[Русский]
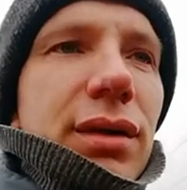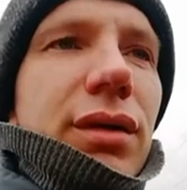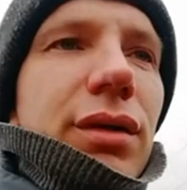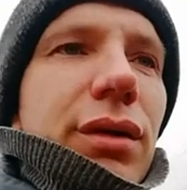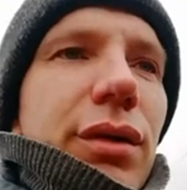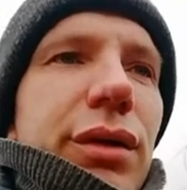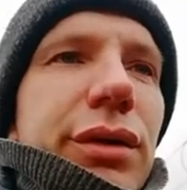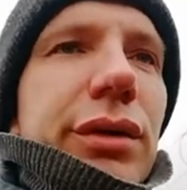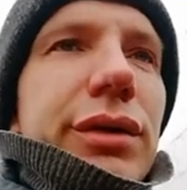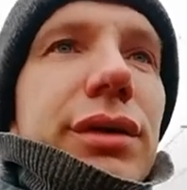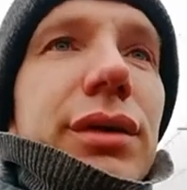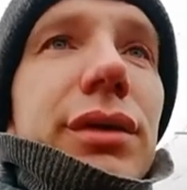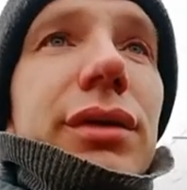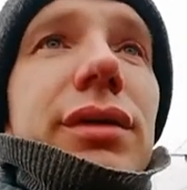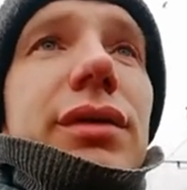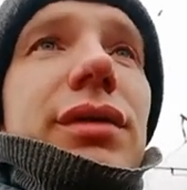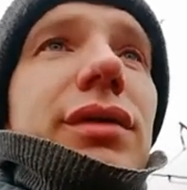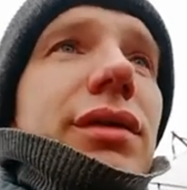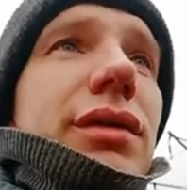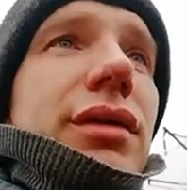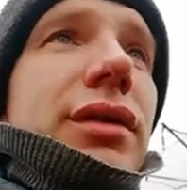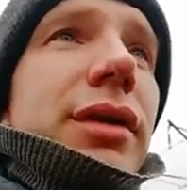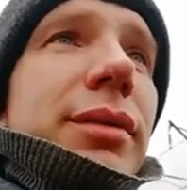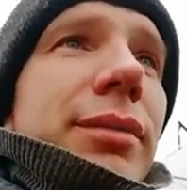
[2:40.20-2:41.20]
Он
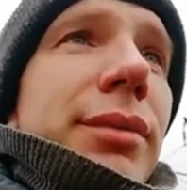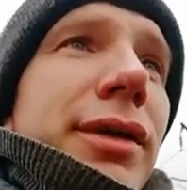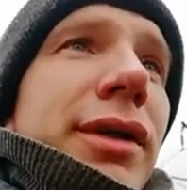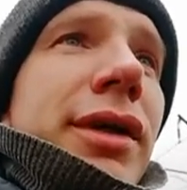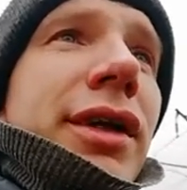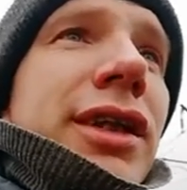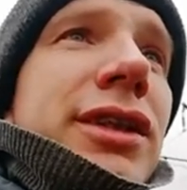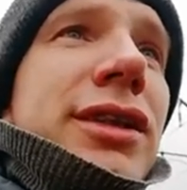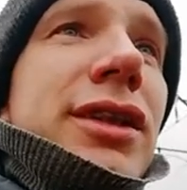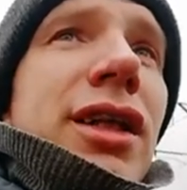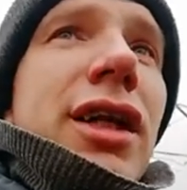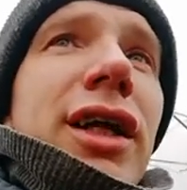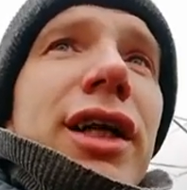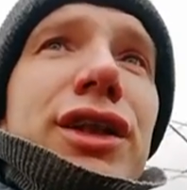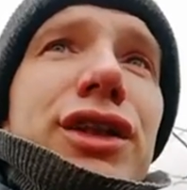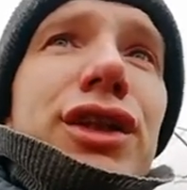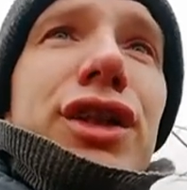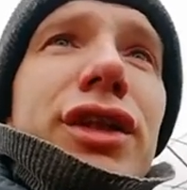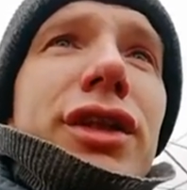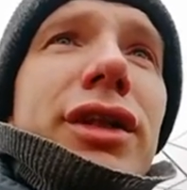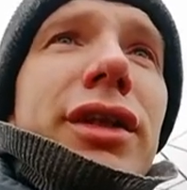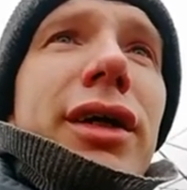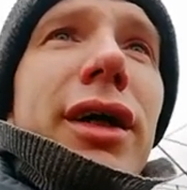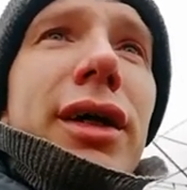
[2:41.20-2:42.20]
тебе
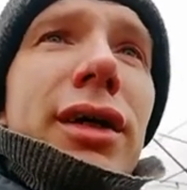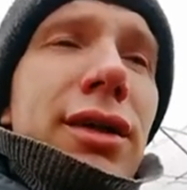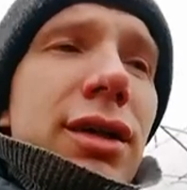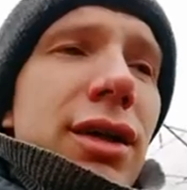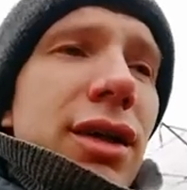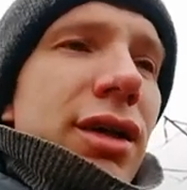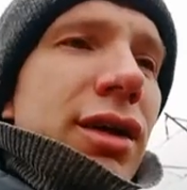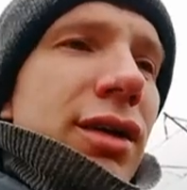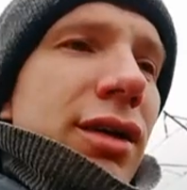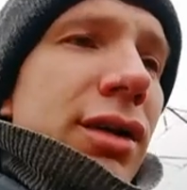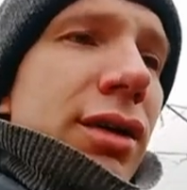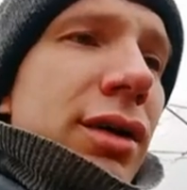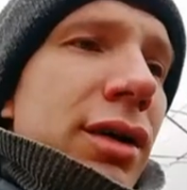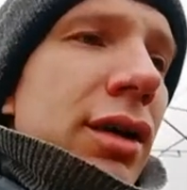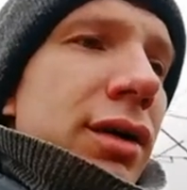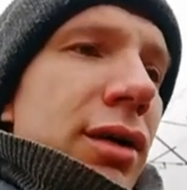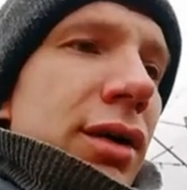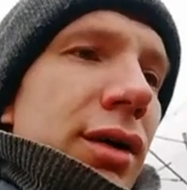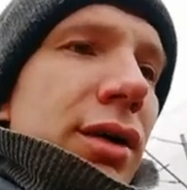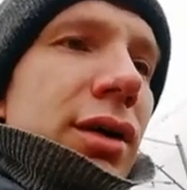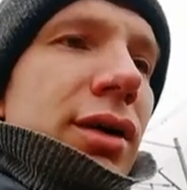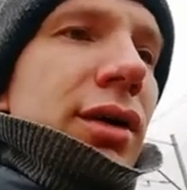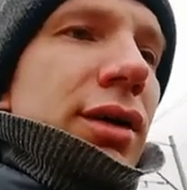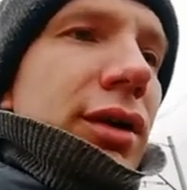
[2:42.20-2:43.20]
расскажет так,
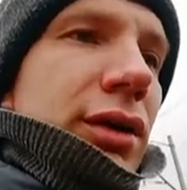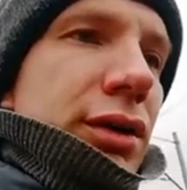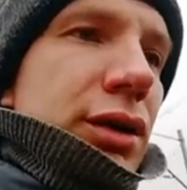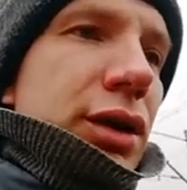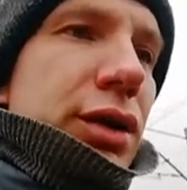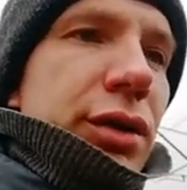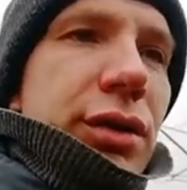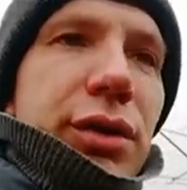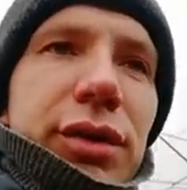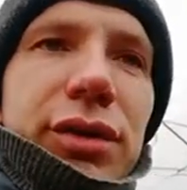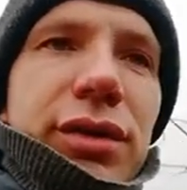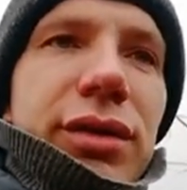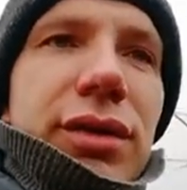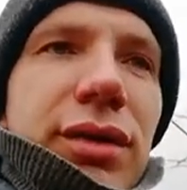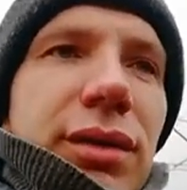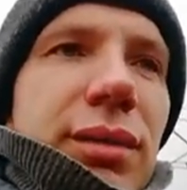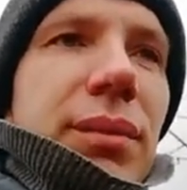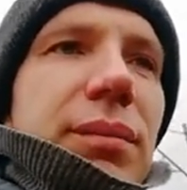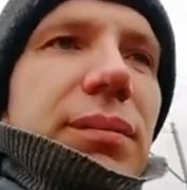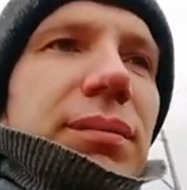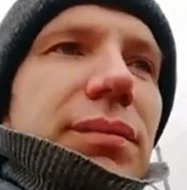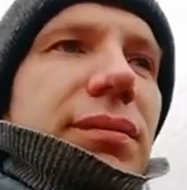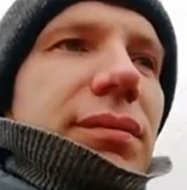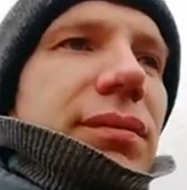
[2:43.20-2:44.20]
что
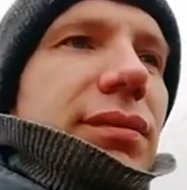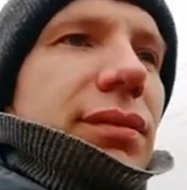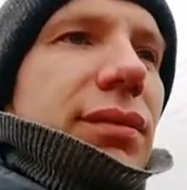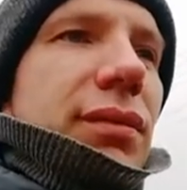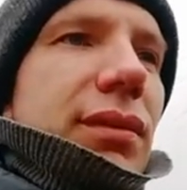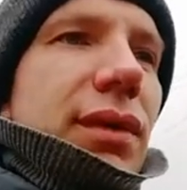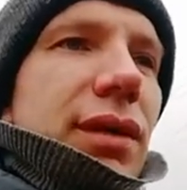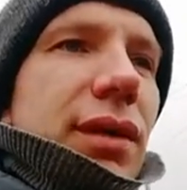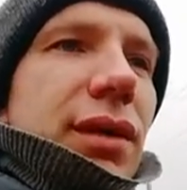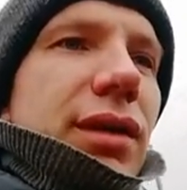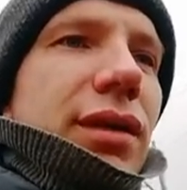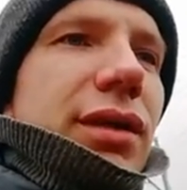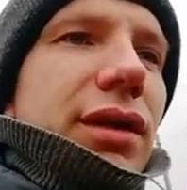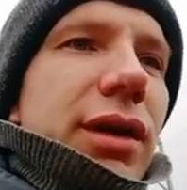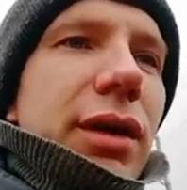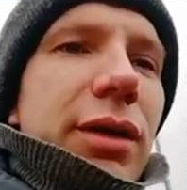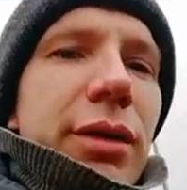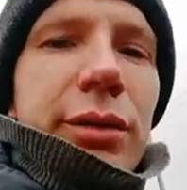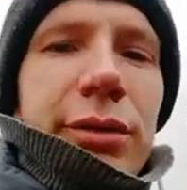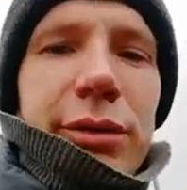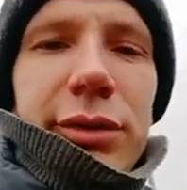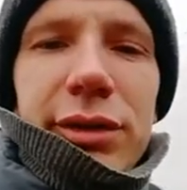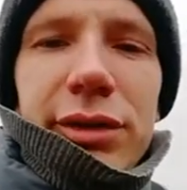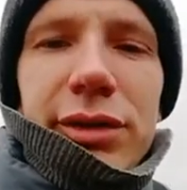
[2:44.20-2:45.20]

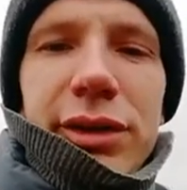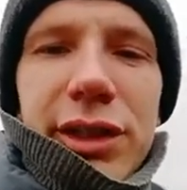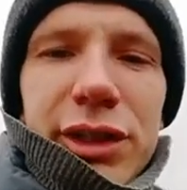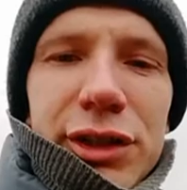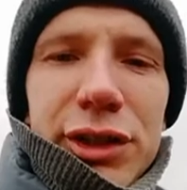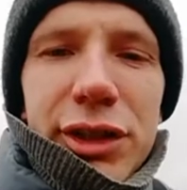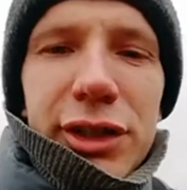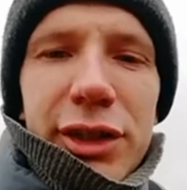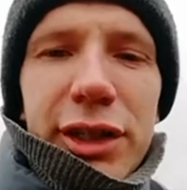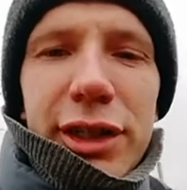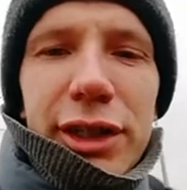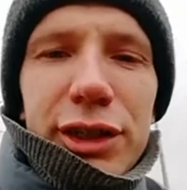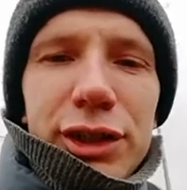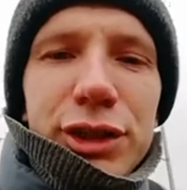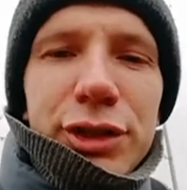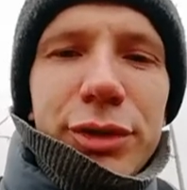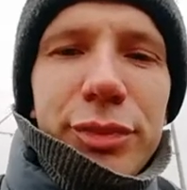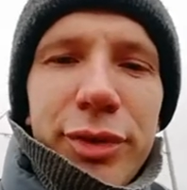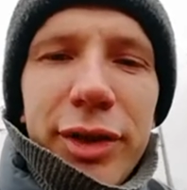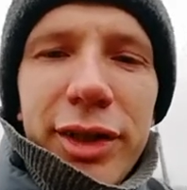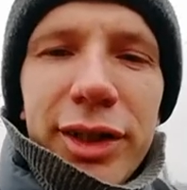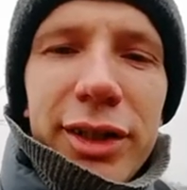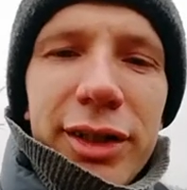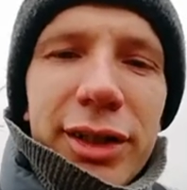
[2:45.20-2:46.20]
ты начинаешь
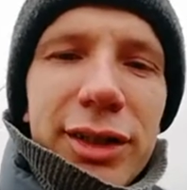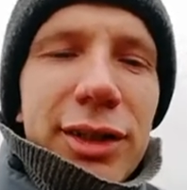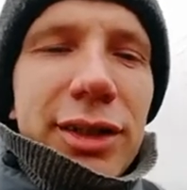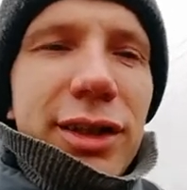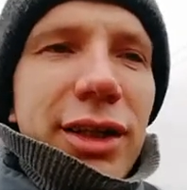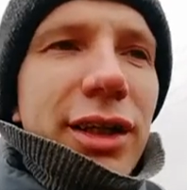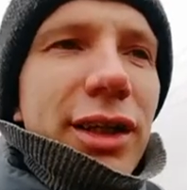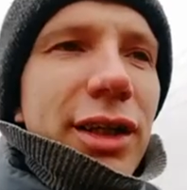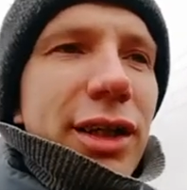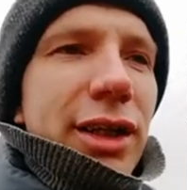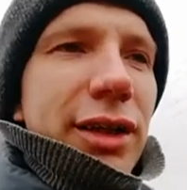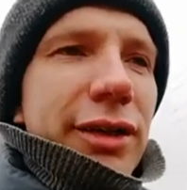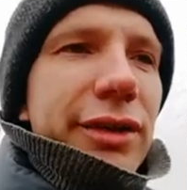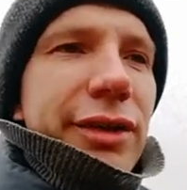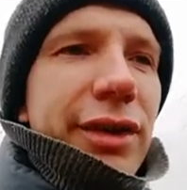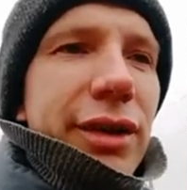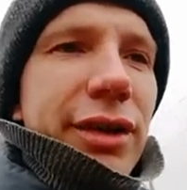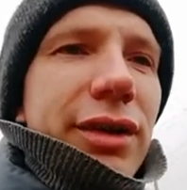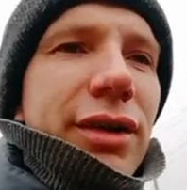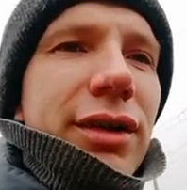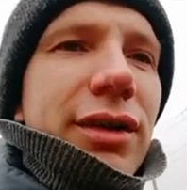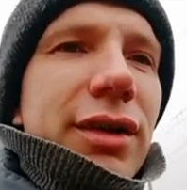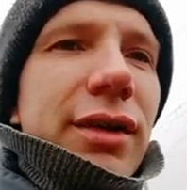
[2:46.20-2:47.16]
верить реально.